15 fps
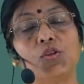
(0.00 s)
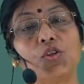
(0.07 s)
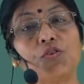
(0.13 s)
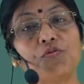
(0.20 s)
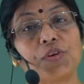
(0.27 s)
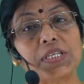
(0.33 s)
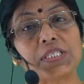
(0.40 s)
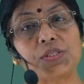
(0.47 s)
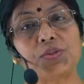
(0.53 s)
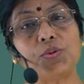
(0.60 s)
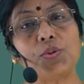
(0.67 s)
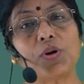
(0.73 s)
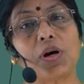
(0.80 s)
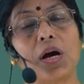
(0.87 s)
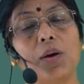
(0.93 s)
तो
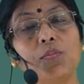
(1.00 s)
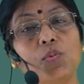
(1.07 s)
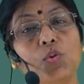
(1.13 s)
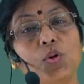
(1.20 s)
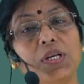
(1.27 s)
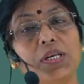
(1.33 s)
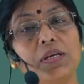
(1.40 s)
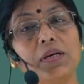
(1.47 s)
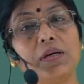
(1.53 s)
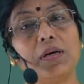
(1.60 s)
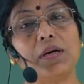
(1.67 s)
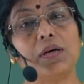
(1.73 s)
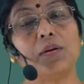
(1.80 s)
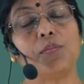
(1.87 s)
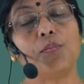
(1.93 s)
वस्तु का मूल्य
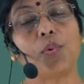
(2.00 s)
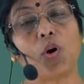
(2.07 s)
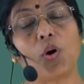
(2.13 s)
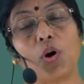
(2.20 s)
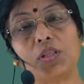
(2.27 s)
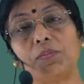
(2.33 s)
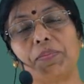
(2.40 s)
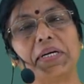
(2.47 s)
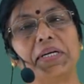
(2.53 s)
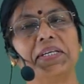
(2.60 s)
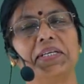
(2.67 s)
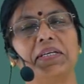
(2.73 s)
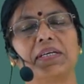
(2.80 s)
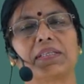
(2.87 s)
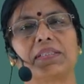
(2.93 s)
बहुत
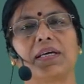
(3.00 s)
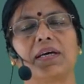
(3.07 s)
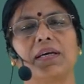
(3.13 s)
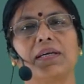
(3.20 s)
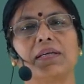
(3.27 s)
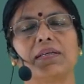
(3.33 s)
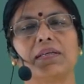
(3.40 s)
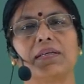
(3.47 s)
बढ़ने लगता है